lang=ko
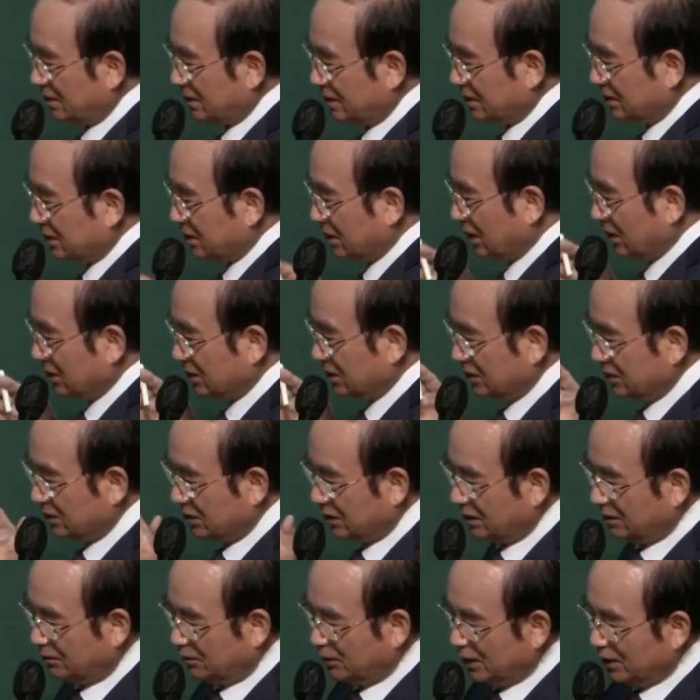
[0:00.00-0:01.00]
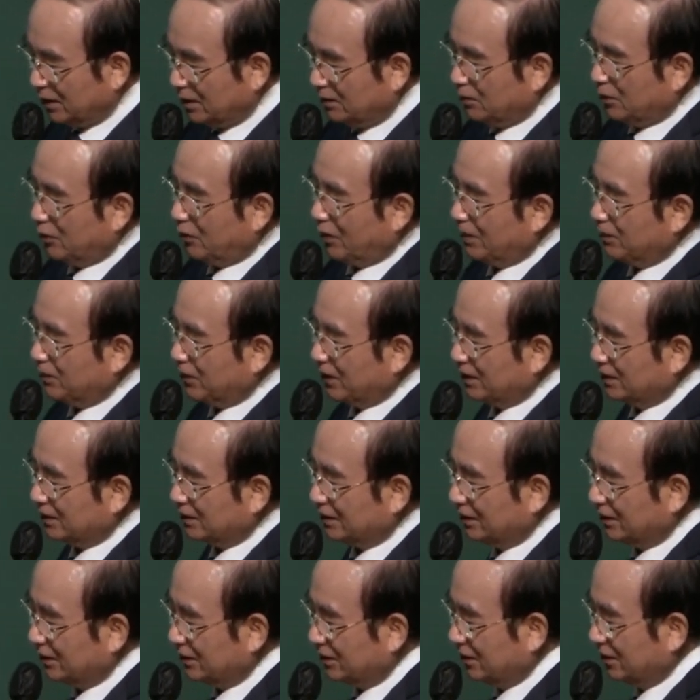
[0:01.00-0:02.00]
사실적인 믿음이
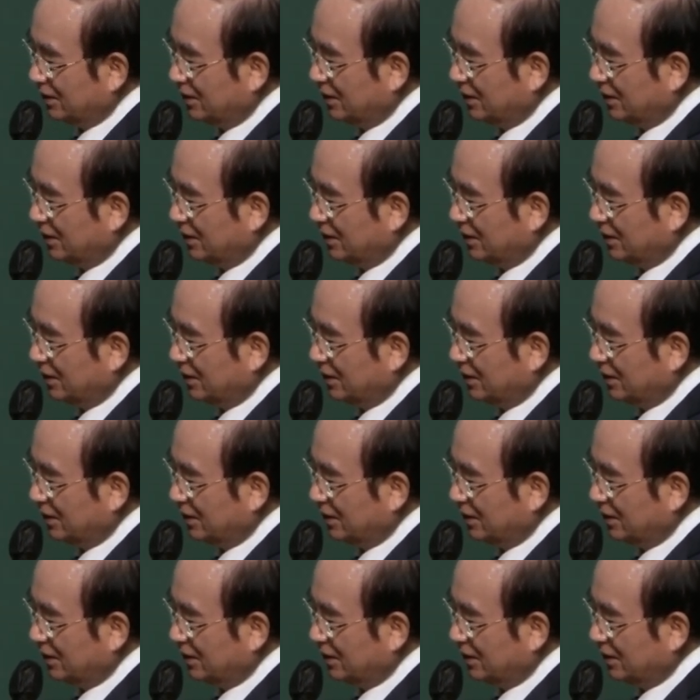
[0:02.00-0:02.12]
와버렸어요.